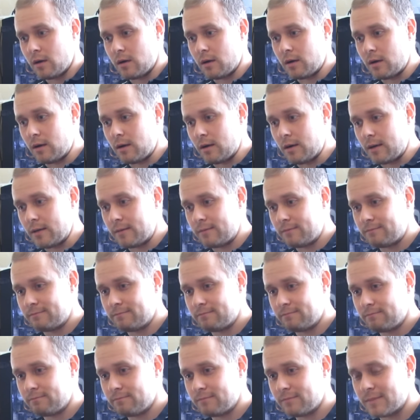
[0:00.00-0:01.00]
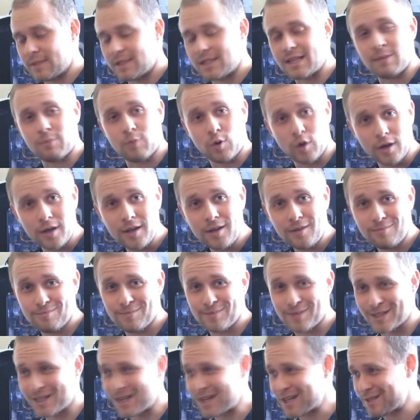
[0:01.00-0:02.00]
э, собой,
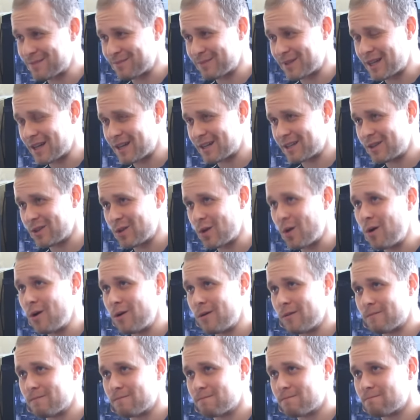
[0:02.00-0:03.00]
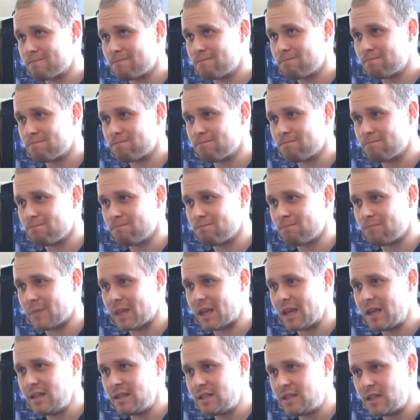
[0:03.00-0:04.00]
скажем так, но
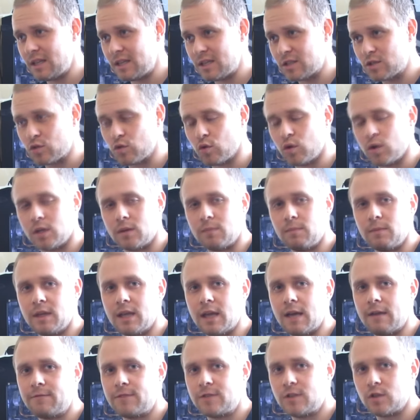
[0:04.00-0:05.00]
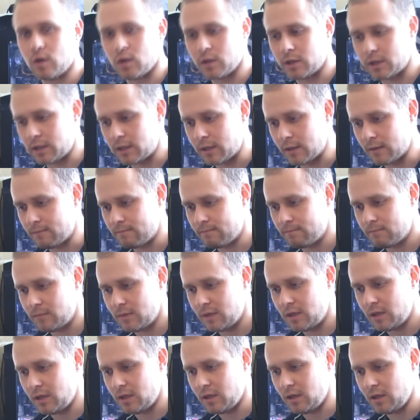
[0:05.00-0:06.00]
интересует меня все-таки.
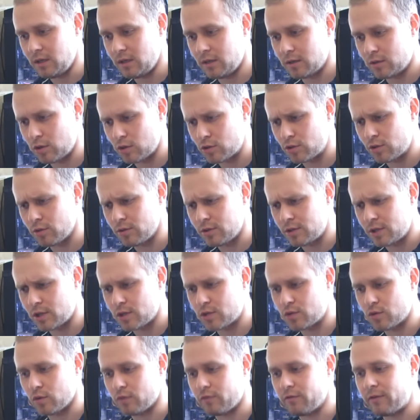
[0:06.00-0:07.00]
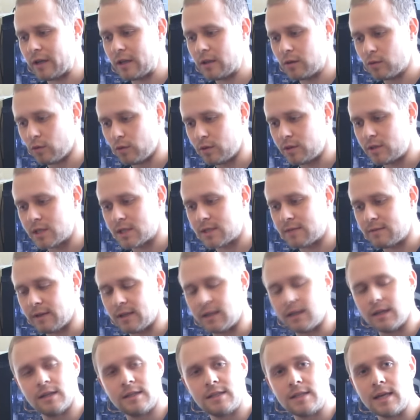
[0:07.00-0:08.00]
И не то, что интересует, волнует
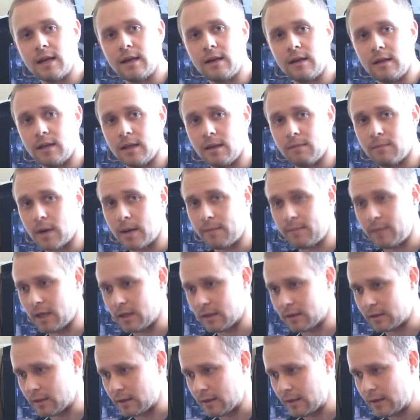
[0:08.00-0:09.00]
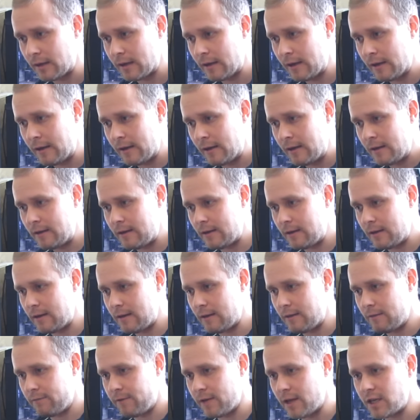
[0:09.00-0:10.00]
действительно те или иные моменты
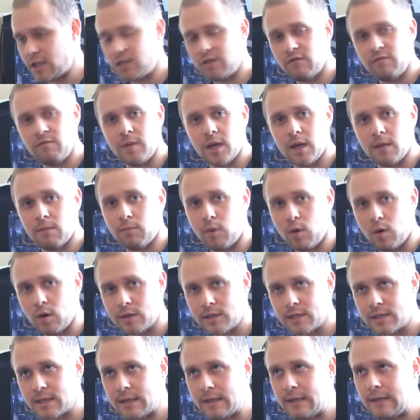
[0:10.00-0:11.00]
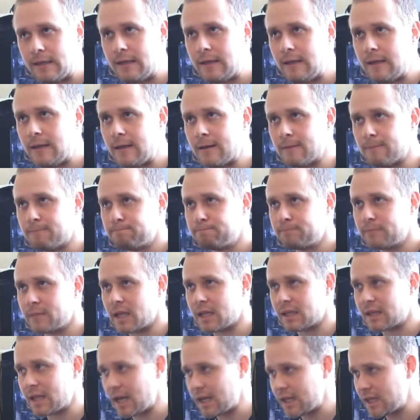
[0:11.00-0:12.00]
и вещи в мире бокса. И
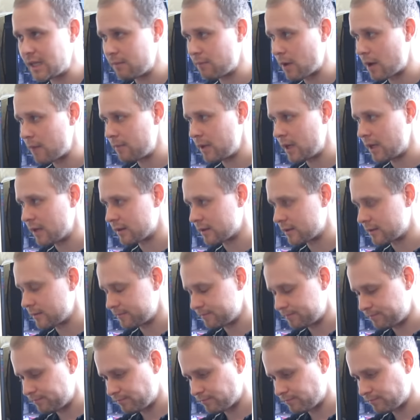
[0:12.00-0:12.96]
на данный момент